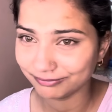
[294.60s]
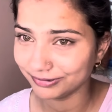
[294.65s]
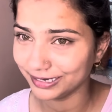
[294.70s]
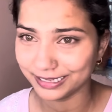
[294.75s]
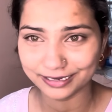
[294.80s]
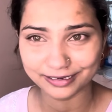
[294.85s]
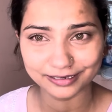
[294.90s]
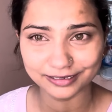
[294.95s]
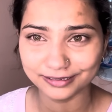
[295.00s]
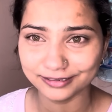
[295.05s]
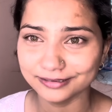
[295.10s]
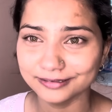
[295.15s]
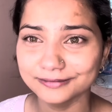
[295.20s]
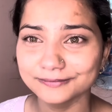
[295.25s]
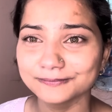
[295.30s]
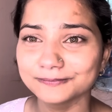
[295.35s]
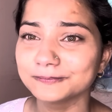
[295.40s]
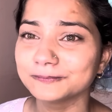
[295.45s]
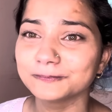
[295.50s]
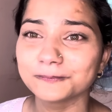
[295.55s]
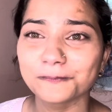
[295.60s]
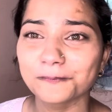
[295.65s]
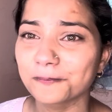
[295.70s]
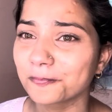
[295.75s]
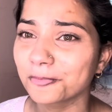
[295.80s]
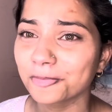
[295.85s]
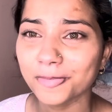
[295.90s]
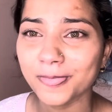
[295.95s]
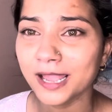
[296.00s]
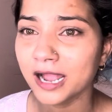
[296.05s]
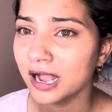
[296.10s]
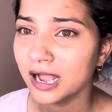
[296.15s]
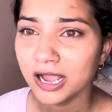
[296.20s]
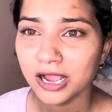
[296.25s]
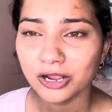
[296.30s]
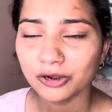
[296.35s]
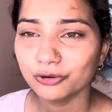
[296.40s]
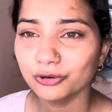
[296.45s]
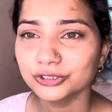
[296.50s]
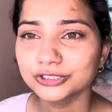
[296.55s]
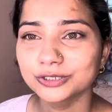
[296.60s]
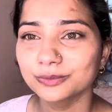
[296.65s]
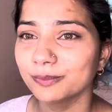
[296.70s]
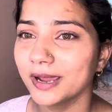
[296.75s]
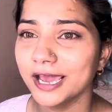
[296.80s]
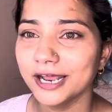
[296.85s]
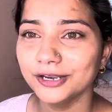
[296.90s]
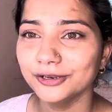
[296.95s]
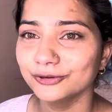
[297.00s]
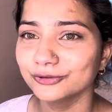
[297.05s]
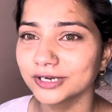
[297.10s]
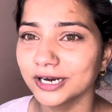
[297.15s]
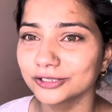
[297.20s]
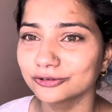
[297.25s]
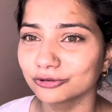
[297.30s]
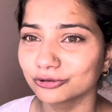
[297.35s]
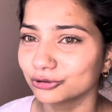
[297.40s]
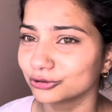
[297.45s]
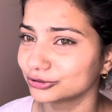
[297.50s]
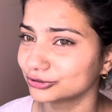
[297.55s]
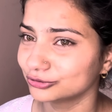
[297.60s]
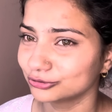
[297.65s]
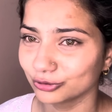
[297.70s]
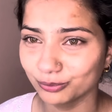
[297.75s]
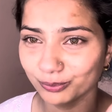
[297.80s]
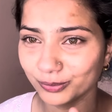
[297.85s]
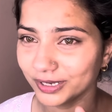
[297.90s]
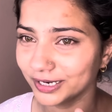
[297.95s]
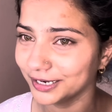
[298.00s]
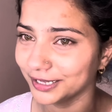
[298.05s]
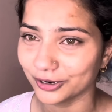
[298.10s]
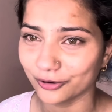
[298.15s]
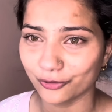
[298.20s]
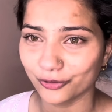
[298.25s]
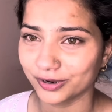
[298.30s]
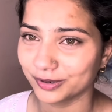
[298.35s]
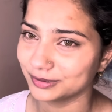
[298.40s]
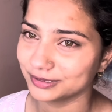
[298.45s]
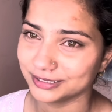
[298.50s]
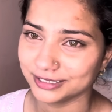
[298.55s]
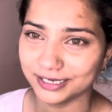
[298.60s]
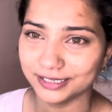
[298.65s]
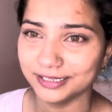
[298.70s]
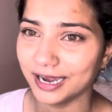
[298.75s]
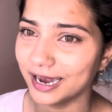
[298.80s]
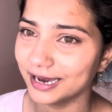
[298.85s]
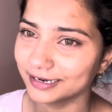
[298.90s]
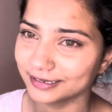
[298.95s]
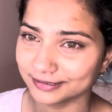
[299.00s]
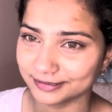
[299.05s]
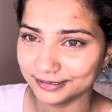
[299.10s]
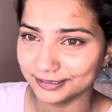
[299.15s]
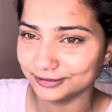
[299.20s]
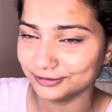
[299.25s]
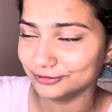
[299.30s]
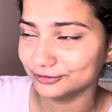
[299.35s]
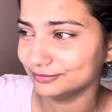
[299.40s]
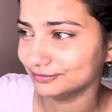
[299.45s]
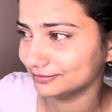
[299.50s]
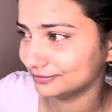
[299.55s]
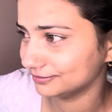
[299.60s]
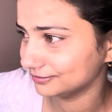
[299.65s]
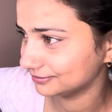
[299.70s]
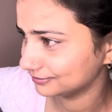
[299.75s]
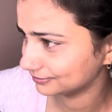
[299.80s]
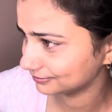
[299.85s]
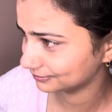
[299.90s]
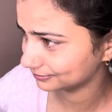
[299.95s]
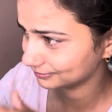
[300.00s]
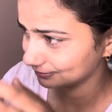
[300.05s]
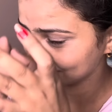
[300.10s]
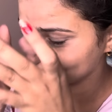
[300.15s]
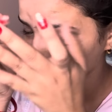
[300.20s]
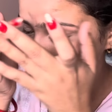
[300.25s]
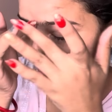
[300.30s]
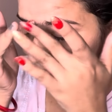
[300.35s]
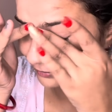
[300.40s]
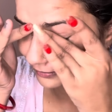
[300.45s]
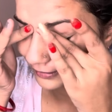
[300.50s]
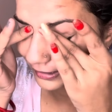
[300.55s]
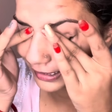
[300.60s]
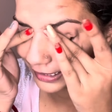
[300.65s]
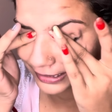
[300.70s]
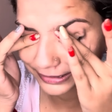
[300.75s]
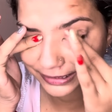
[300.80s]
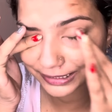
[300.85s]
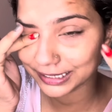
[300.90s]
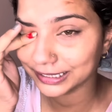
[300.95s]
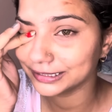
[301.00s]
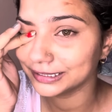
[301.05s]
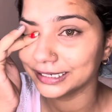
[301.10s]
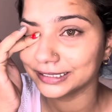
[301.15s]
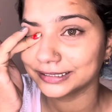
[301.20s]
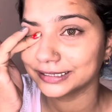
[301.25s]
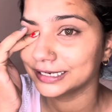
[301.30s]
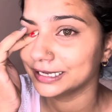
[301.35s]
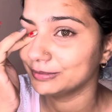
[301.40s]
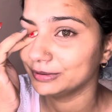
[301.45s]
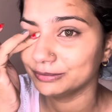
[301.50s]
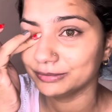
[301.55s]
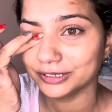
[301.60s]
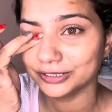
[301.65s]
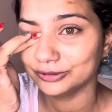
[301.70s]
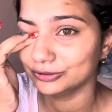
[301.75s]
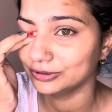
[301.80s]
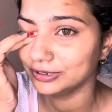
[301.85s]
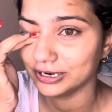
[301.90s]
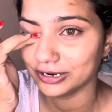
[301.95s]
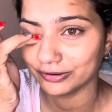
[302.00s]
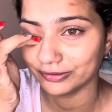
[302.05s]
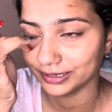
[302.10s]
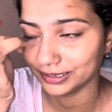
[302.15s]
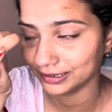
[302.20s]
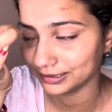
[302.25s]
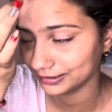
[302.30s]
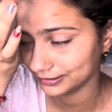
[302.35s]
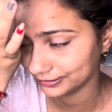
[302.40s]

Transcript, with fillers: लेकिन खुश मैं नहीं हूं ना तो खुश तुम भी नहीं रहोगे बस ये ध्यान रखना तुम किसी का दिल इतना भी मत दुखाओ यार